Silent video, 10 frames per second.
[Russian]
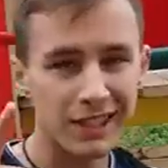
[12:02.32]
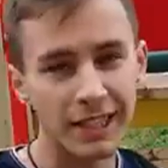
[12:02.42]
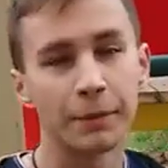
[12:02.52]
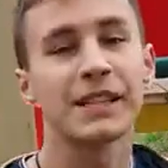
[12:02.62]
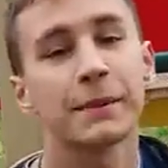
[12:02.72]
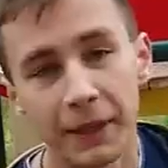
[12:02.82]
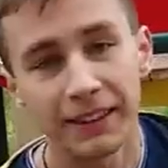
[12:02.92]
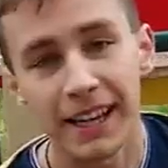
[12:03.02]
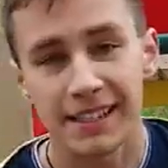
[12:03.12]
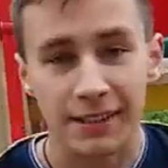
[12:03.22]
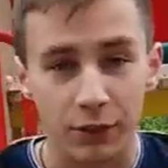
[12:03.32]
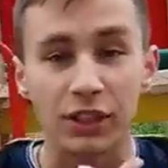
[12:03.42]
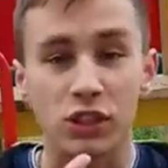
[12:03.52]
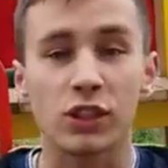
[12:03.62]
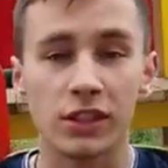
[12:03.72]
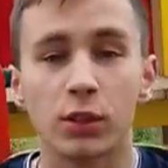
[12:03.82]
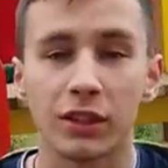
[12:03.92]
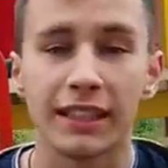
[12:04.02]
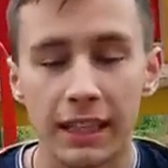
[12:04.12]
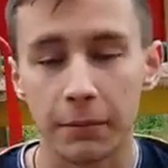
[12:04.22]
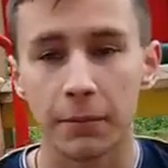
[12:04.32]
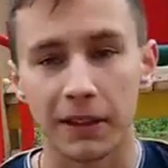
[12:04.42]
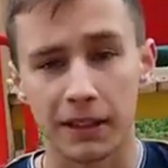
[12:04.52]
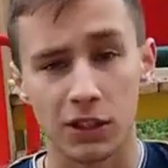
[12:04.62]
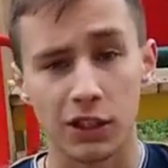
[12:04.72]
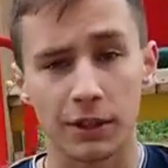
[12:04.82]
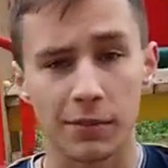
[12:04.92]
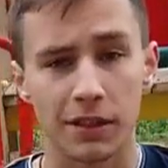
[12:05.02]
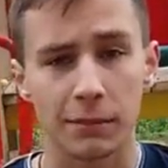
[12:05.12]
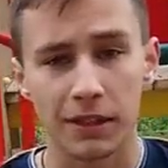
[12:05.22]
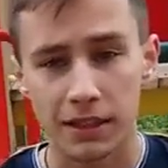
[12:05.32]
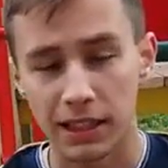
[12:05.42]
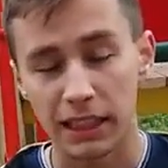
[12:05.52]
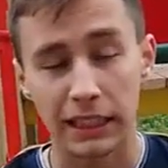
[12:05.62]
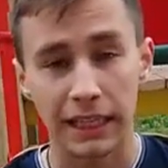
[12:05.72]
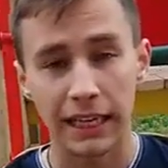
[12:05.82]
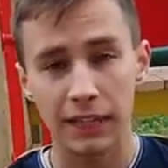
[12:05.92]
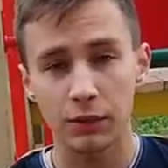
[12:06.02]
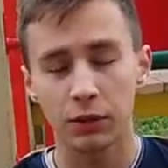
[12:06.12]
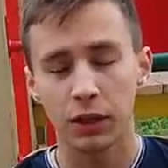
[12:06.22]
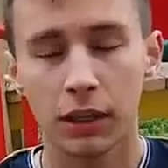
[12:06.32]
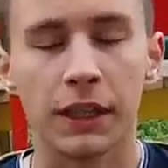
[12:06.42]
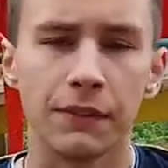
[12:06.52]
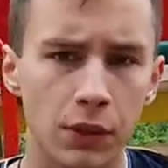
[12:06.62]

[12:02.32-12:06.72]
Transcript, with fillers: What's up, господа? Сегодня шестой день, мы продолжаем заниматься этой хренью, и